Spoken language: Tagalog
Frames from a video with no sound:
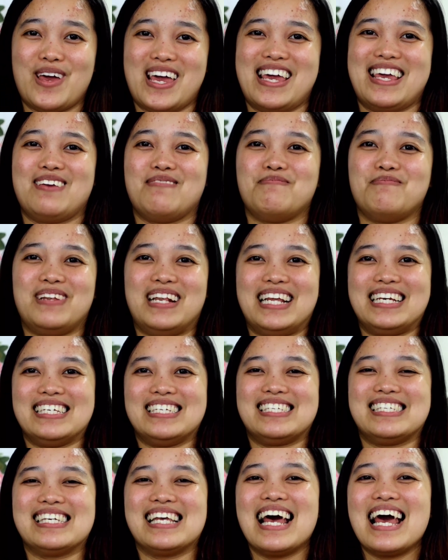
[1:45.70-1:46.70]
way,
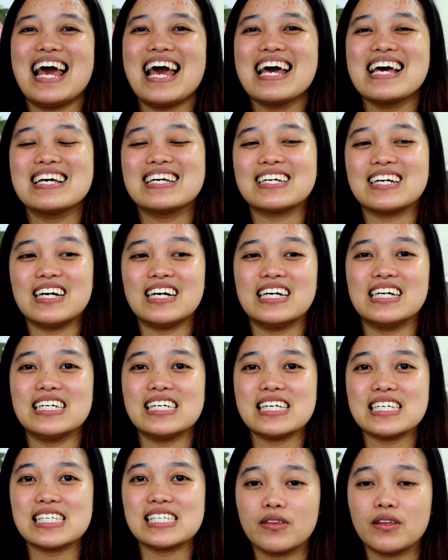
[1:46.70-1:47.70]
please.
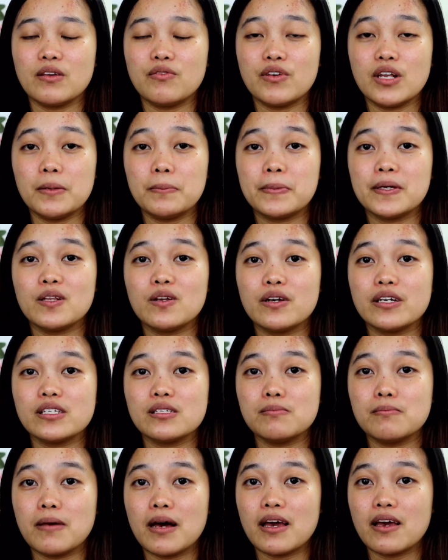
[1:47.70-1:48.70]
Because Filipino
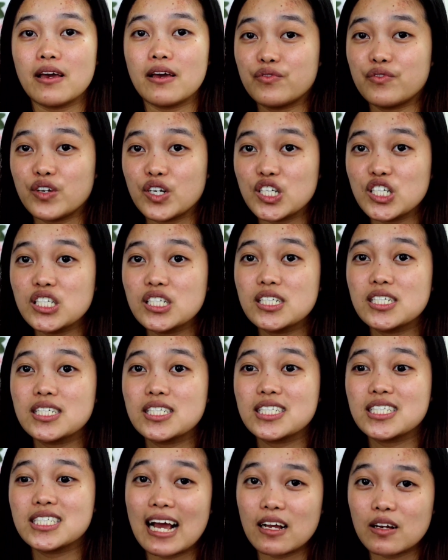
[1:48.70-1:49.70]
is my
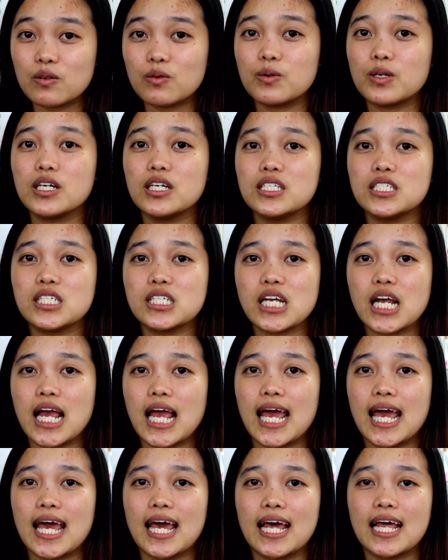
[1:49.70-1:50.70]
first language
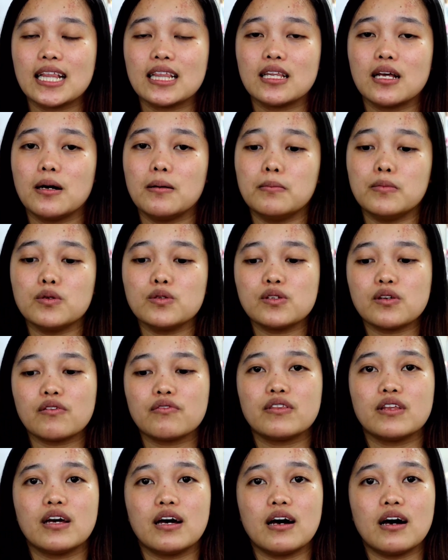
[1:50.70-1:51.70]
and most
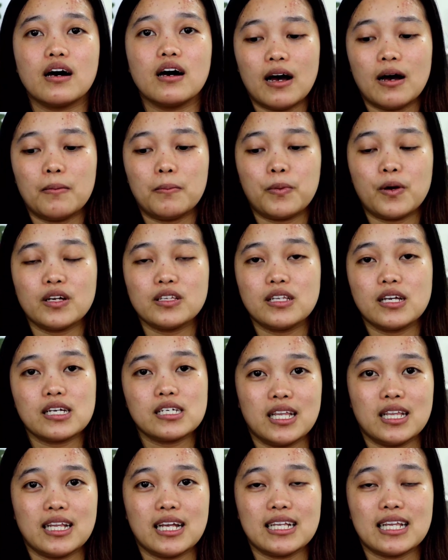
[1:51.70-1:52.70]
of the uh,
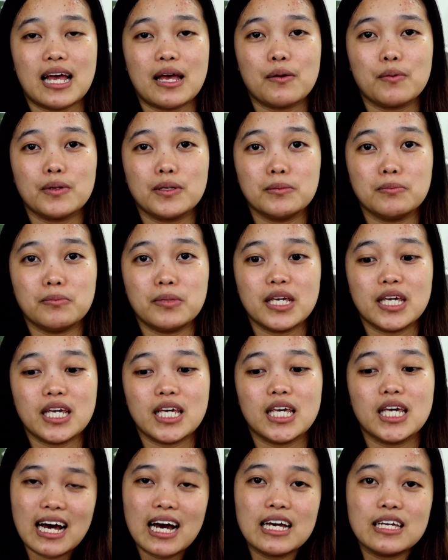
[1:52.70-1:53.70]
products that I will
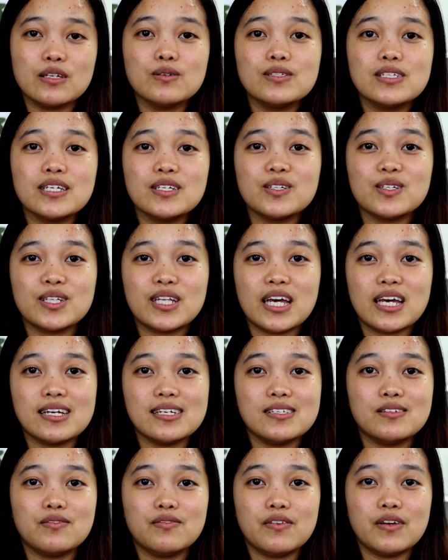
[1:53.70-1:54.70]
be uh, using
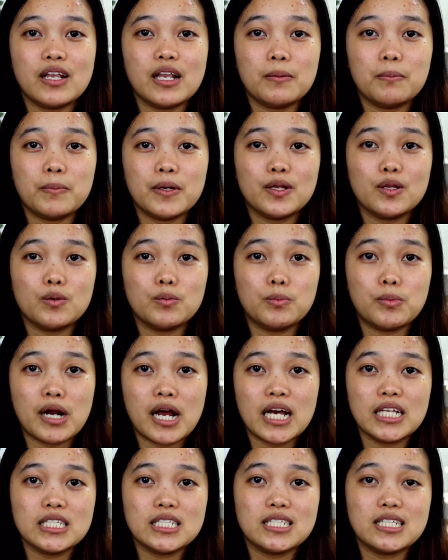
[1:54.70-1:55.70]
today is Filipino
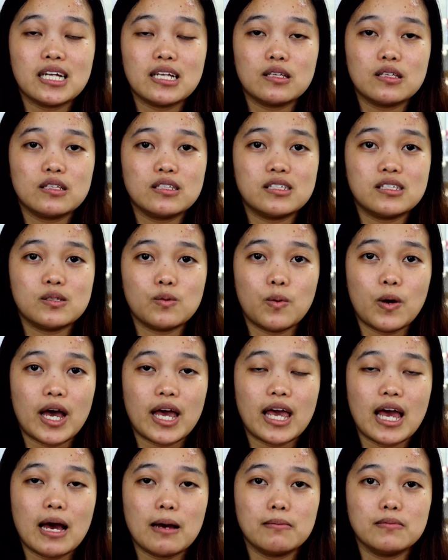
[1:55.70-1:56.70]
brands. That's
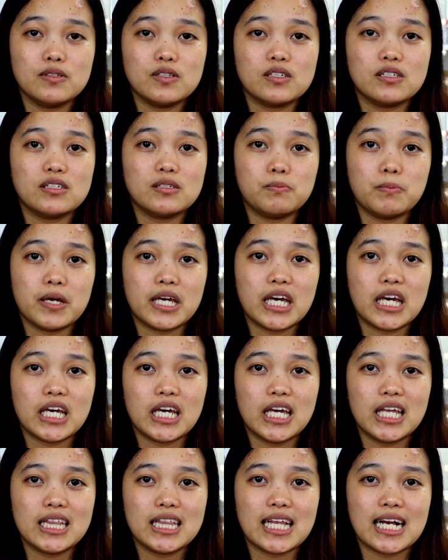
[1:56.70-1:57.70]
why I'm just
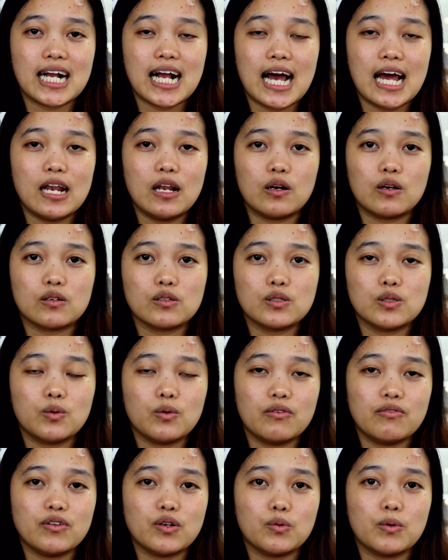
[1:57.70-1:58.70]
speaking in Tagalog.
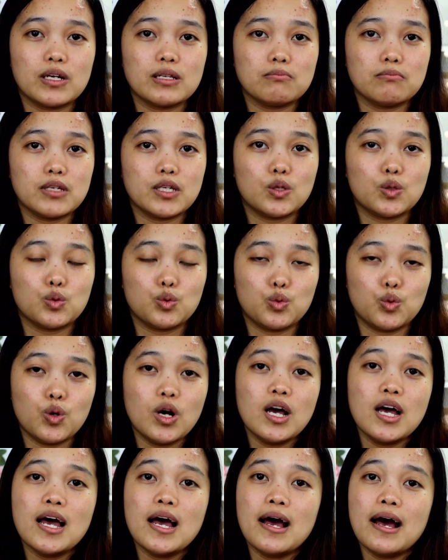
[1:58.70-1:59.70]
So if you want me to